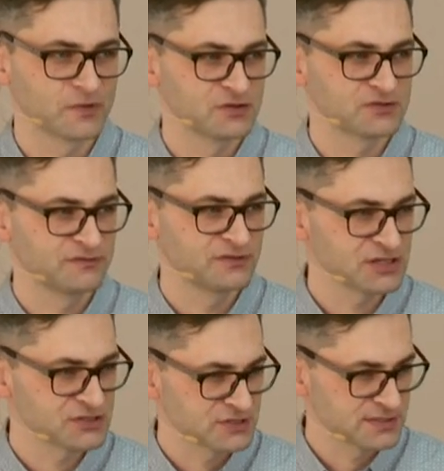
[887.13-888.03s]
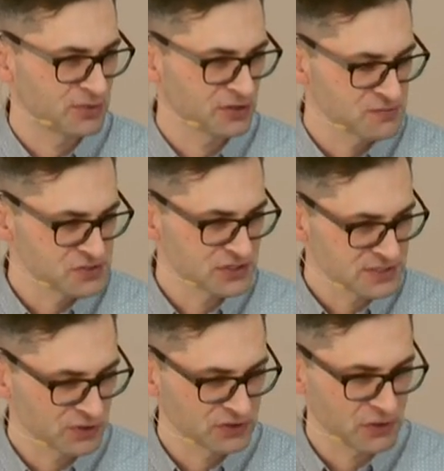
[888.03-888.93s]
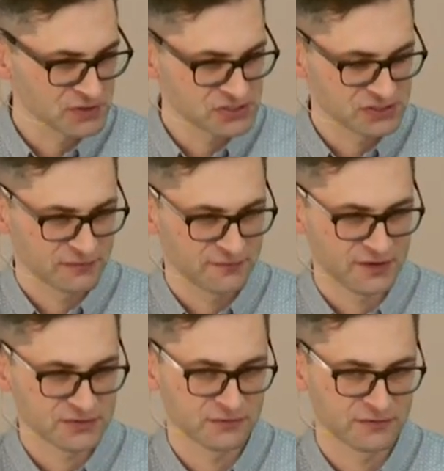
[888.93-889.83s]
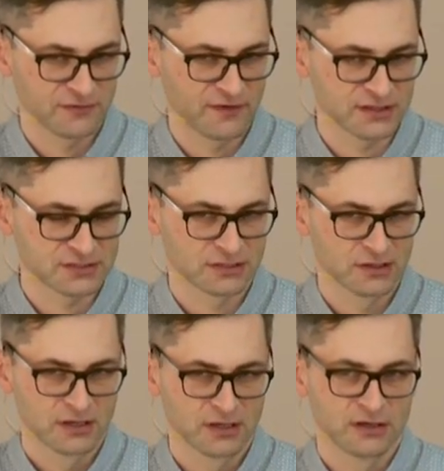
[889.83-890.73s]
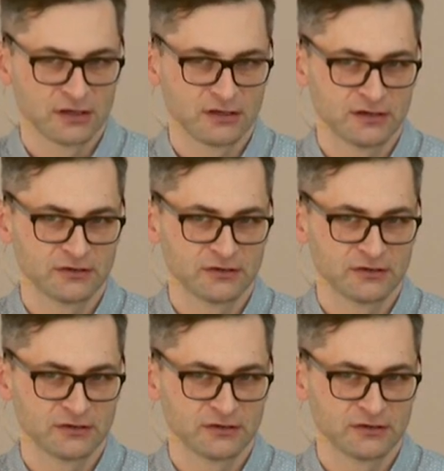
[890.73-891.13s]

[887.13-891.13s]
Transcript: że wiesz, że z Bogiem się nie spotkałeś jeszcze w twarzą w twarz, yy,